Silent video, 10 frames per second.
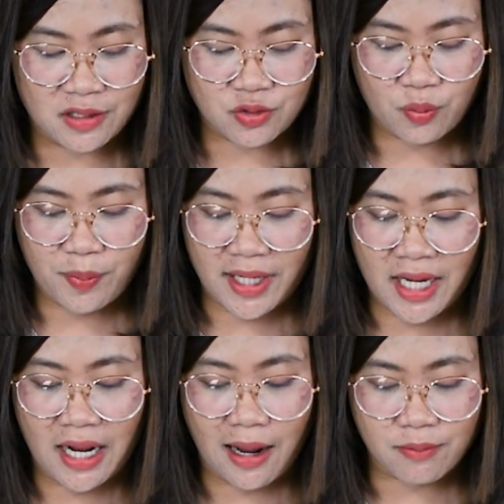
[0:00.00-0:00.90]

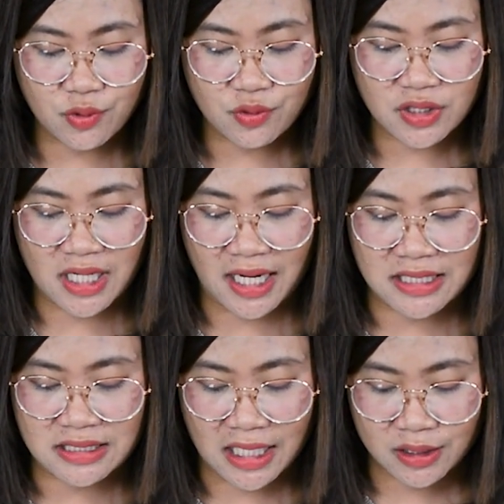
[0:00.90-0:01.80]
supaya kamu
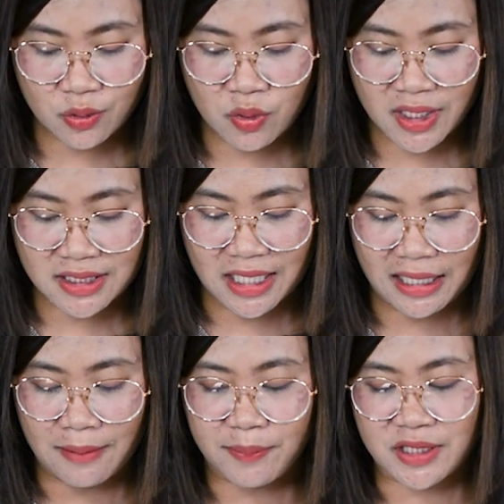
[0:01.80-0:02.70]
jangan jatuh ke
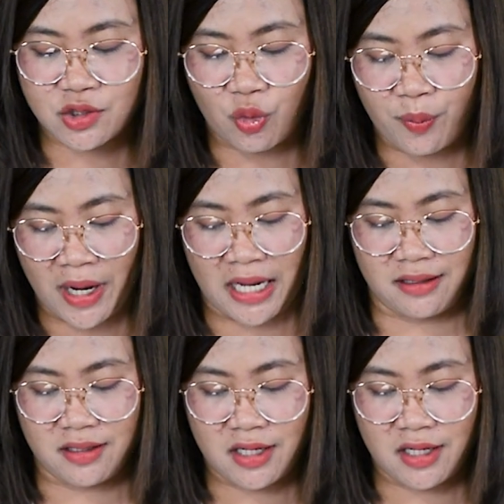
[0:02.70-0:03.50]
dalam pencobaan.